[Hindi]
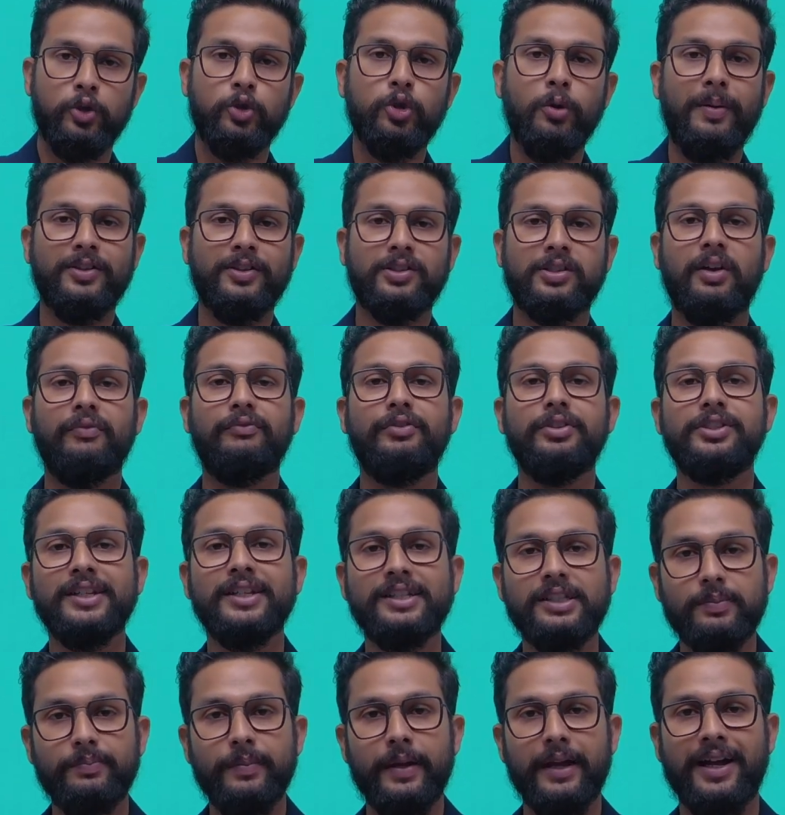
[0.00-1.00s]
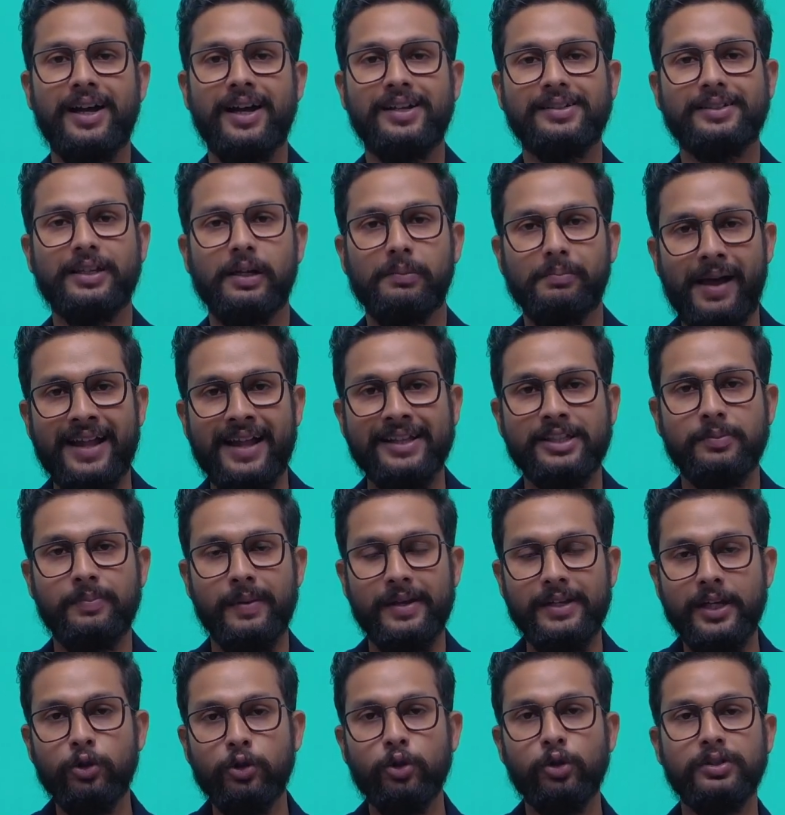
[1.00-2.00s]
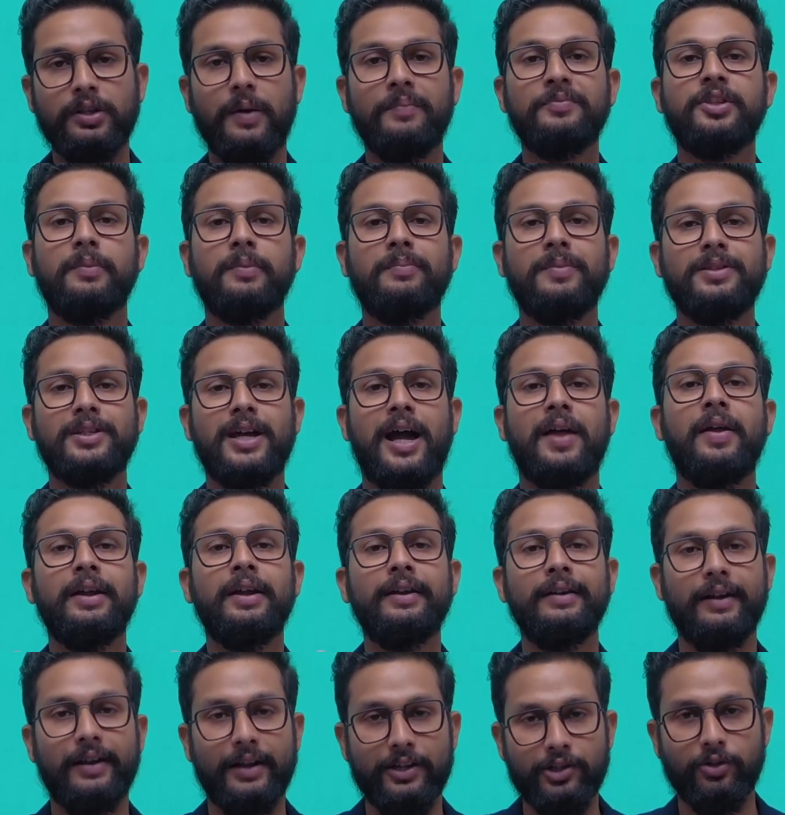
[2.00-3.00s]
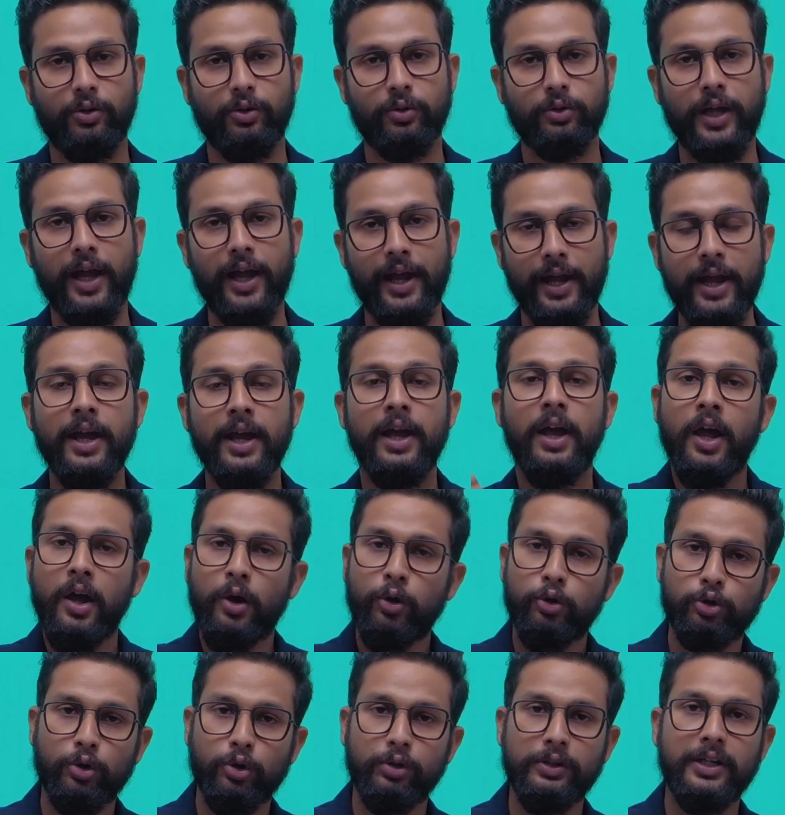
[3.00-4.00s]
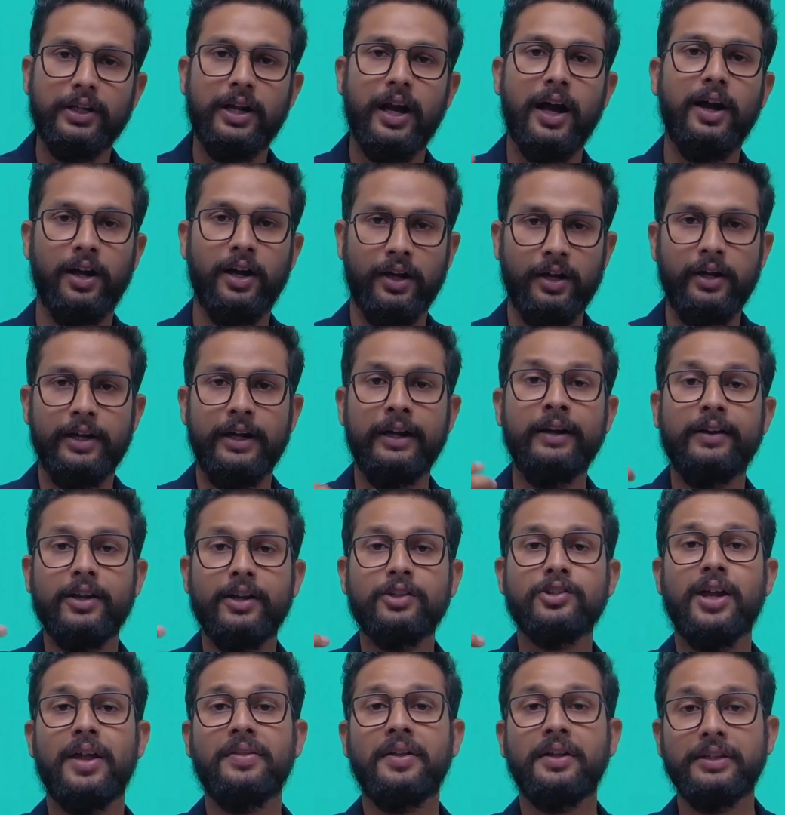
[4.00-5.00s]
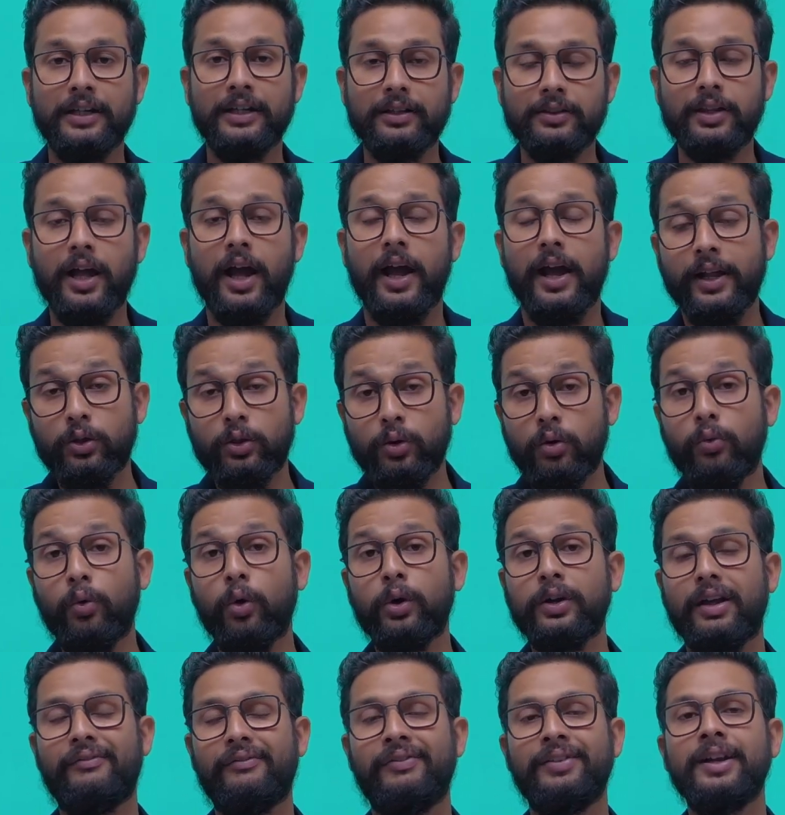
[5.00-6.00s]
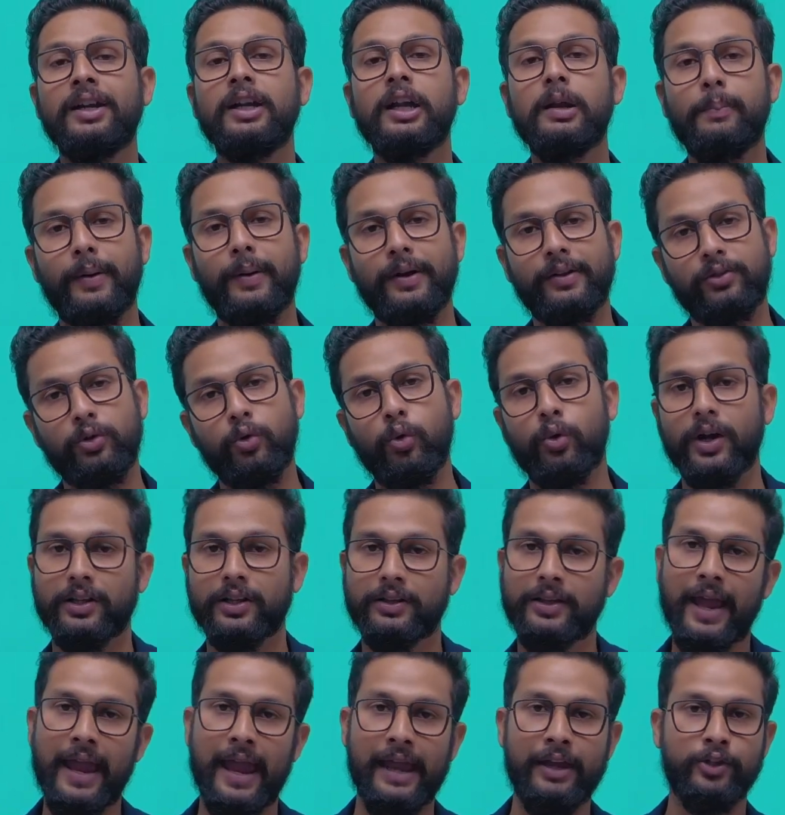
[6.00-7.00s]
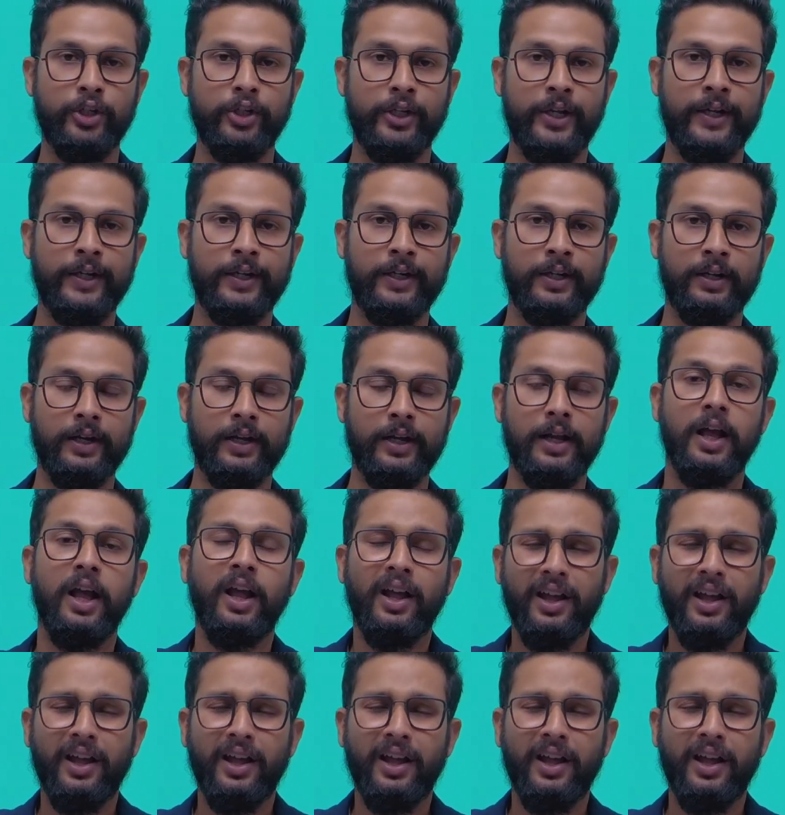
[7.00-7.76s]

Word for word: जो बच्चा फिजिक्स में खासकर मैथ्स में ये दो सब्जेक्ट में ज्यादा इंटरेस्ट होता है उसको दिखा इंटरेस्ट ज्यादा दिखता है तो वो डेफिनेटली परस्यू करता है इंजीनियरिंग डिग्री